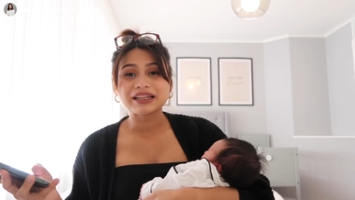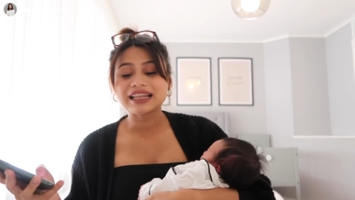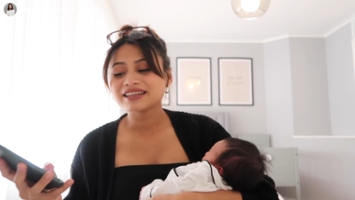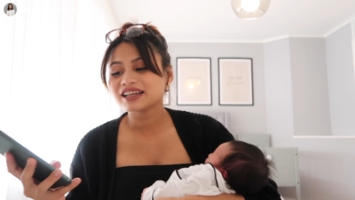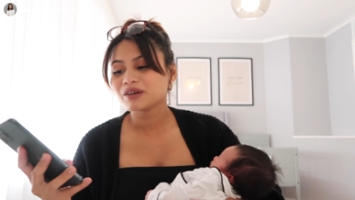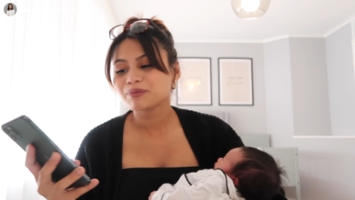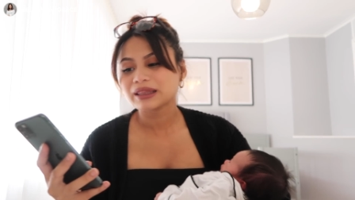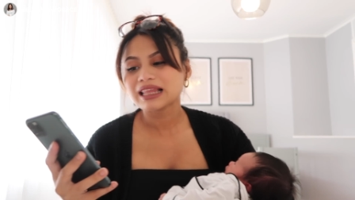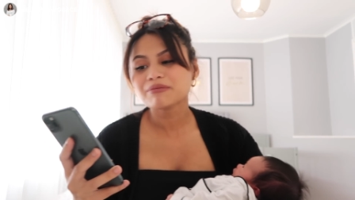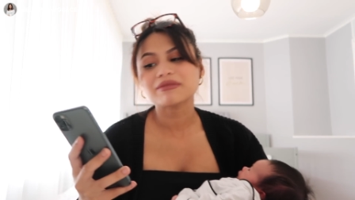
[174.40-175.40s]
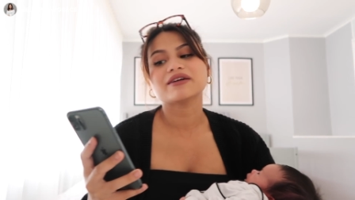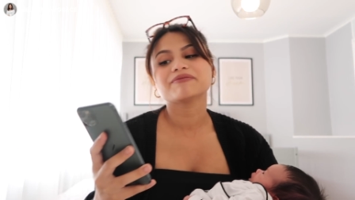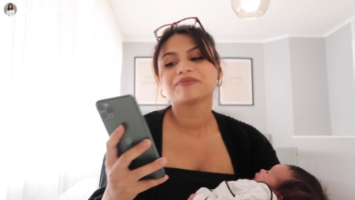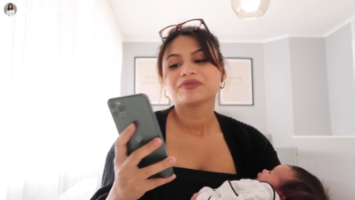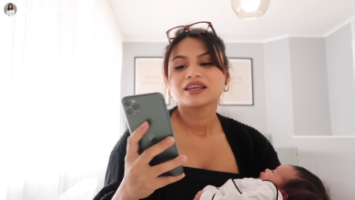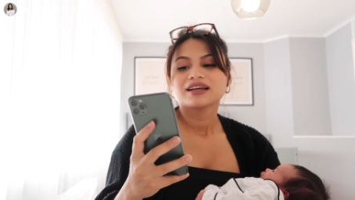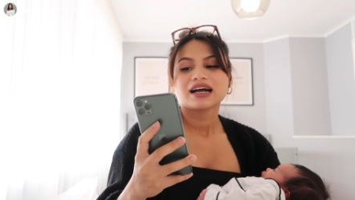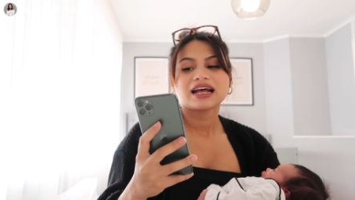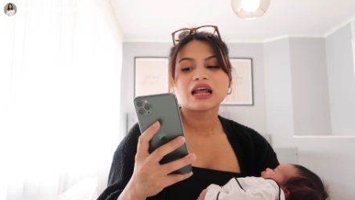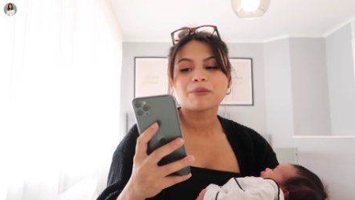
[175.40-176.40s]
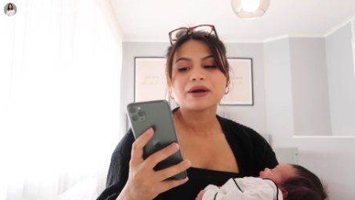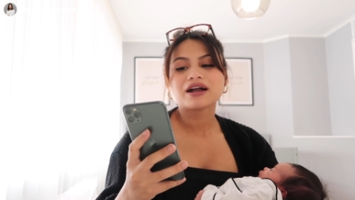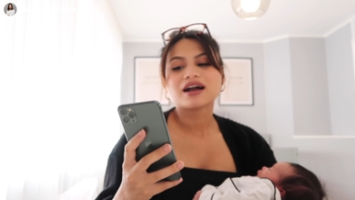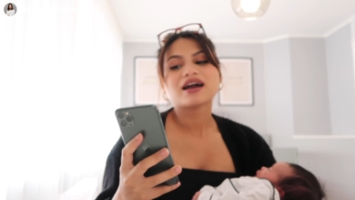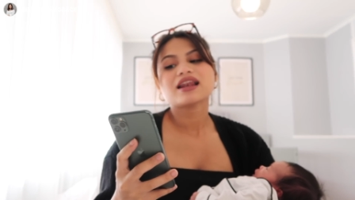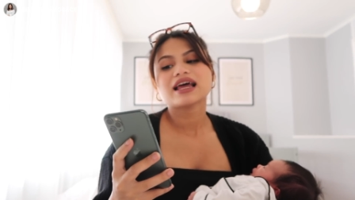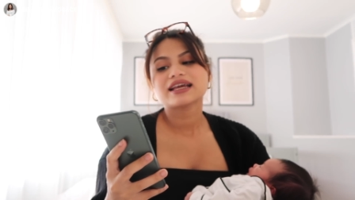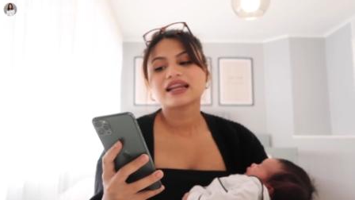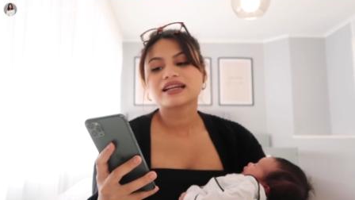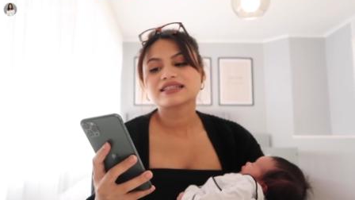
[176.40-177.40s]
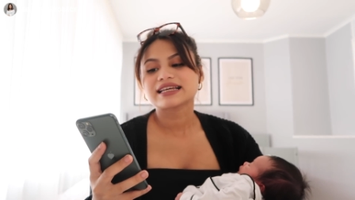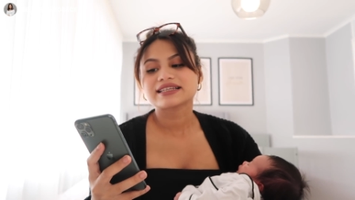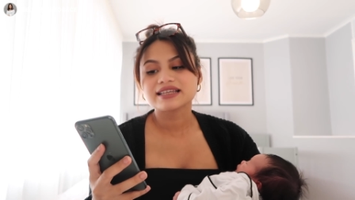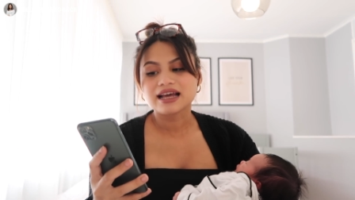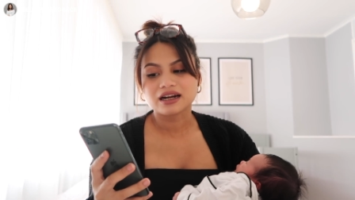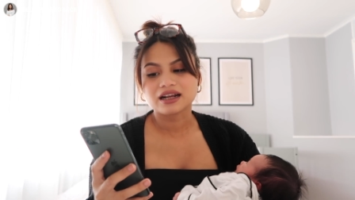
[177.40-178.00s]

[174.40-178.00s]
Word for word: Pertanyaan yang pertama, kenapa kakak lahiran sesar